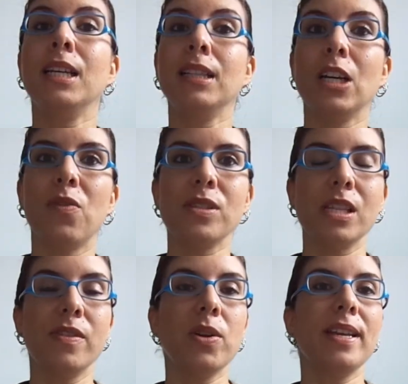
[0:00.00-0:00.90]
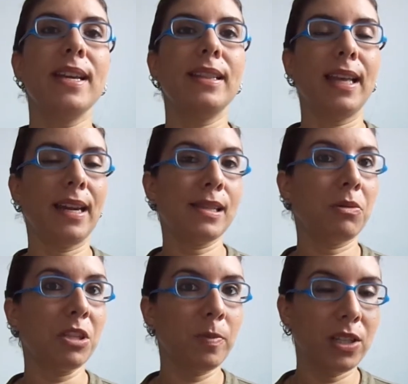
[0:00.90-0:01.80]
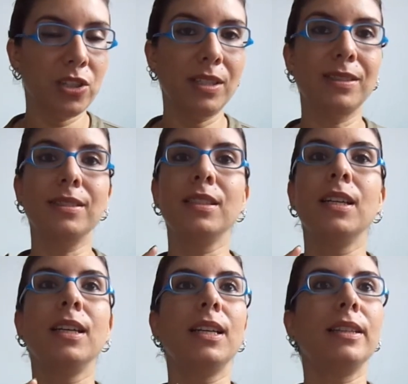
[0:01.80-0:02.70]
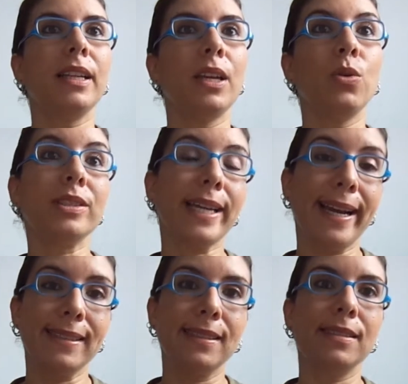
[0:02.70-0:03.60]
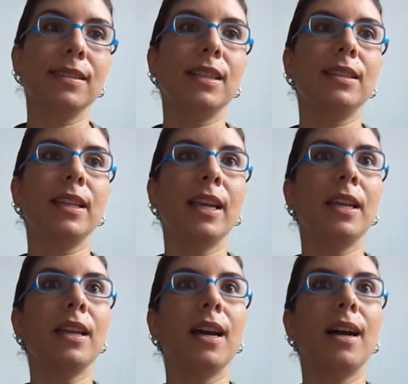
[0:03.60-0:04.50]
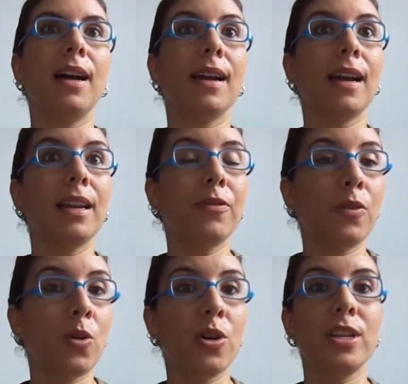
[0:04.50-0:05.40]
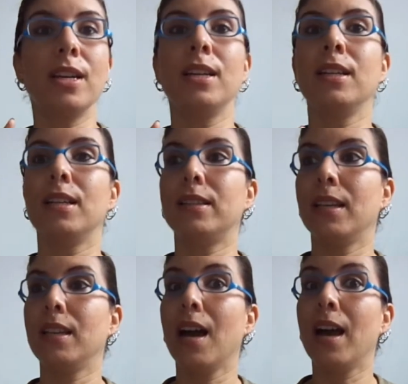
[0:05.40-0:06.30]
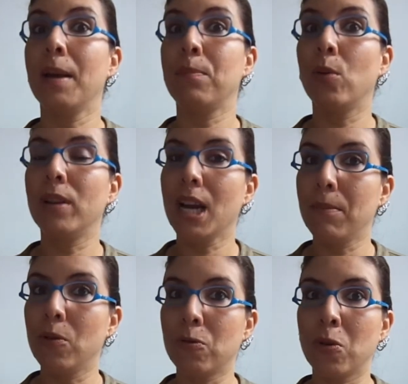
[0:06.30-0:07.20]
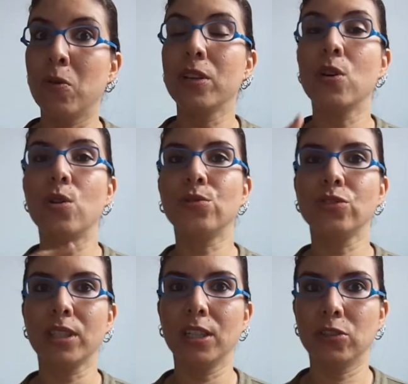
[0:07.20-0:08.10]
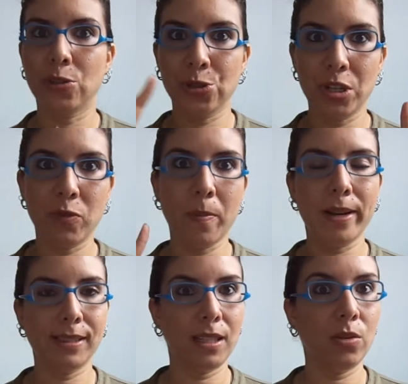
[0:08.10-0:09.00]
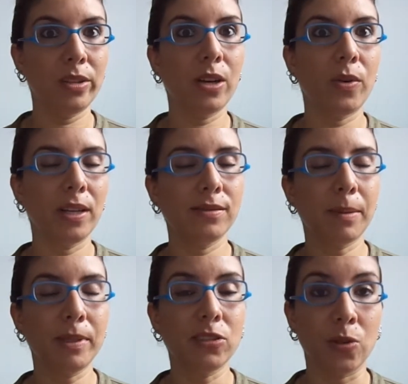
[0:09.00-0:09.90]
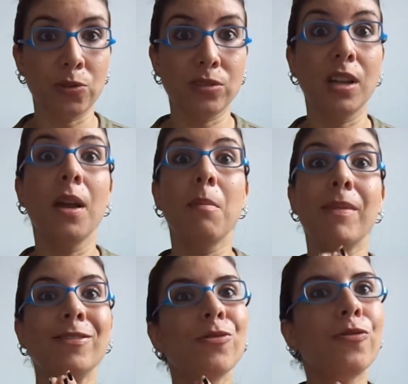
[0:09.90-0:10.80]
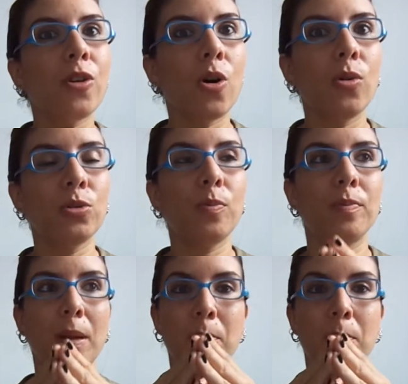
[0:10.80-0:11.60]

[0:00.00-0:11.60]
Então, vocês viram aí que tem a Nação das Planícies, que tem o Texas, que tem a Califórnia, que tem a República Monroe e outros territórios que vão aparecendo no decorrer dos episódios. Mas o foco do,